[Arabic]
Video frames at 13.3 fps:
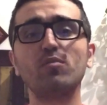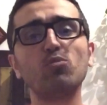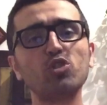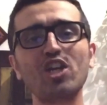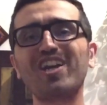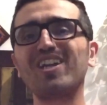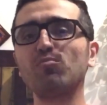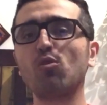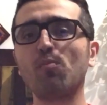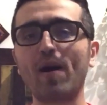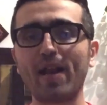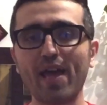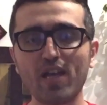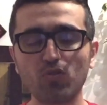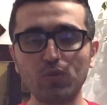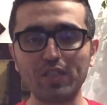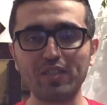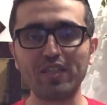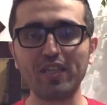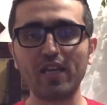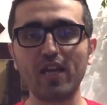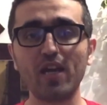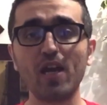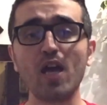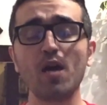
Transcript: مجرد مباريات ودية